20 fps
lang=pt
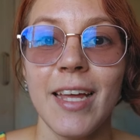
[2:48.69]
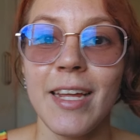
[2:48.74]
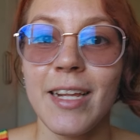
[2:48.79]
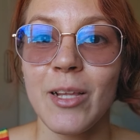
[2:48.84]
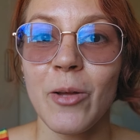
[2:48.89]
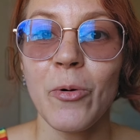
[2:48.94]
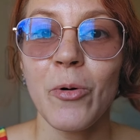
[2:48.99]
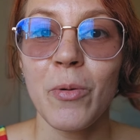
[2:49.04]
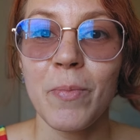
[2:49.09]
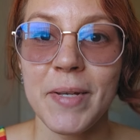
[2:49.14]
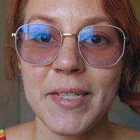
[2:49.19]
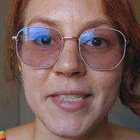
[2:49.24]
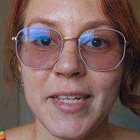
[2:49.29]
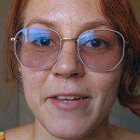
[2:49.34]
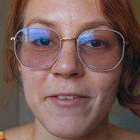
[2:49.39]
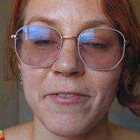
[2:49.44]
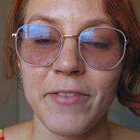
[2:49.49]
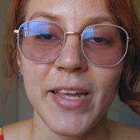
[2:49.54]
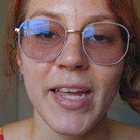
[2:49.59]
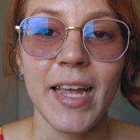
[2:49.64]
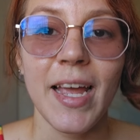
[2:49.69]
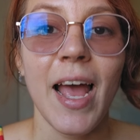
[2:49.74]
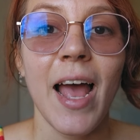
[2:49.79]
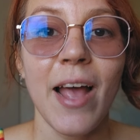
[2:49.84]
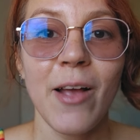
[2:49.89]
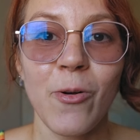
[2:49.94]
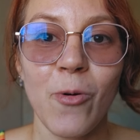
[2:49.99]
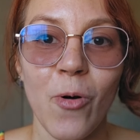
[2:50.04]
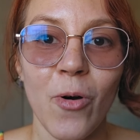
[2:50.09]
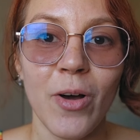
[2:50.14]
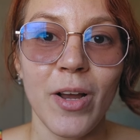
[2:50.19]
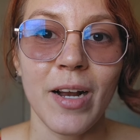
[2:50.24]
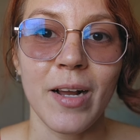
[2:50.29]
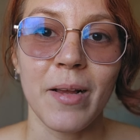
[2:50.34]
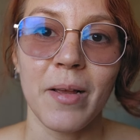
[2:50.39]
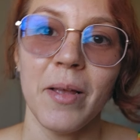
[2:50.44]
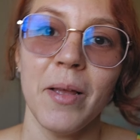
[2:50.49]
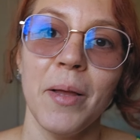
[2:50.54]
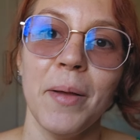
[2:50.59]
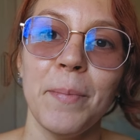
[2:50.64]
Então eu comecei a ver
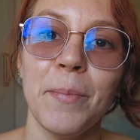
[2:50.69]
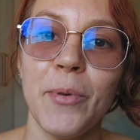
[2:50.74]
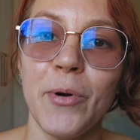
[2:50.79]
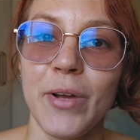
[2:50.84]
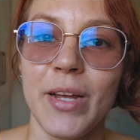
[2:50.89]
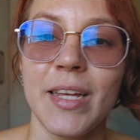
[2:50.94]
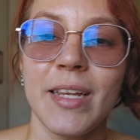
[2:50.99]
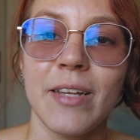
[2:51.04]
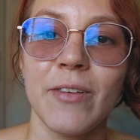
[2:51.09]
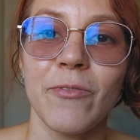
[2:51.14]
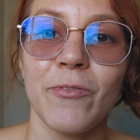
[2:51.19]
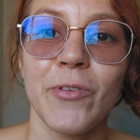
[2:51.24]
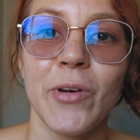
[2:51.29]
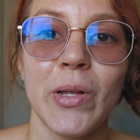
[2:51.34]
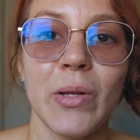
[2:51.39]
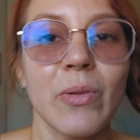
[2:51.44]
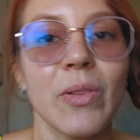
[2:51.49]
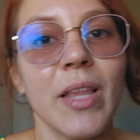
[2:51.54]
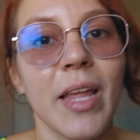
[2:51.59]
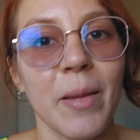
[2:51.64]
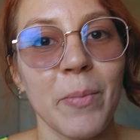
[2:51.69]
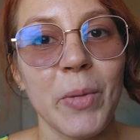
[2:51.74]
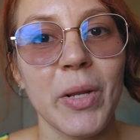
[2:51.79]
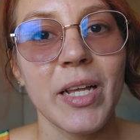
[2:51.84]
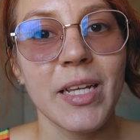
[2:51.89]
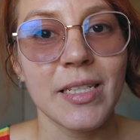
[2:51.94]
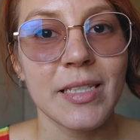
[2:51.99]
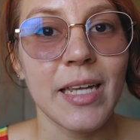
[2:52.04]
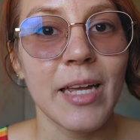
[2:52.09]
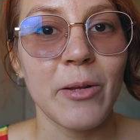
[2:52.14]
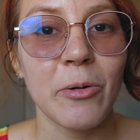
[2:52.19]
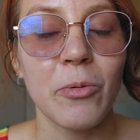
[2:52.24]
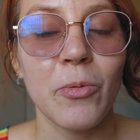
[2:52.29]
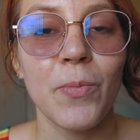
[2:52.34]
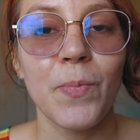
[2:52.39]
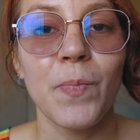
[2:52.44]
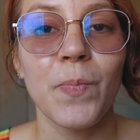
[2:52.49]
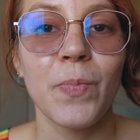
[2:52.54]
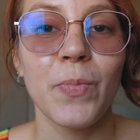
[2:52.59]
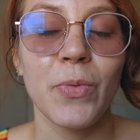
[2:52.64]
agora, porque foi o tema que
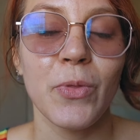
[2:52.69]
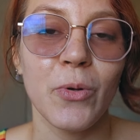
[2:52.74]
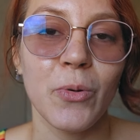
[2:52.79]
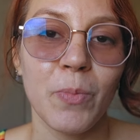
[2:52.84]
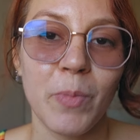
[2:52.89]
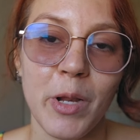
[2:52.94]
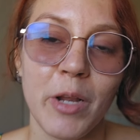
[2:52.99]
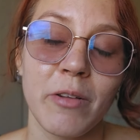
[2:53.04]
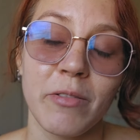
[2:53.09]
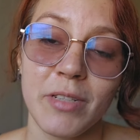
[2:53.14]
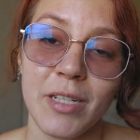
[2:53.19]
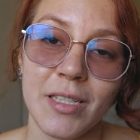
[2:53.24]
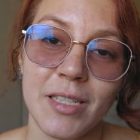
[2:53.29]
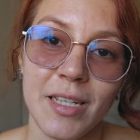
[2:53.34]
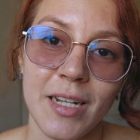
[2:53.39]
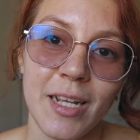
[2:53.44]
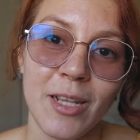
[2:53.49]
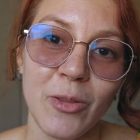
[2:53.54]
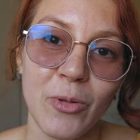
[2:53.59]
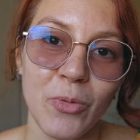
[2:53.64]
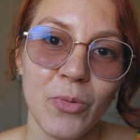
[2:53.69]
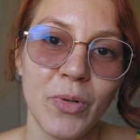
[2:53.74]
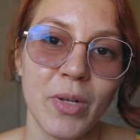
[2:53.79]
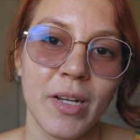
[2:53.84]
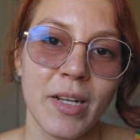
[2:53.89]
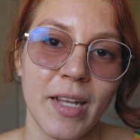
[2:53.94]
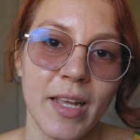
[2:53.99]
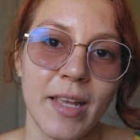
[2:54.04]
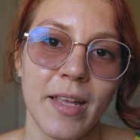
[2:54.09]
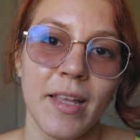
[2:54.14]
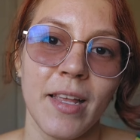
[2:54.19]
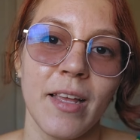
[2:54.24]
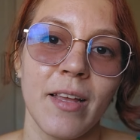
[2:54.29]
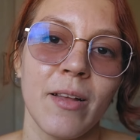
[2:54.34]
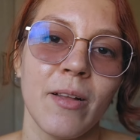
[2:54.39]
saiu no plano de assinatura, né?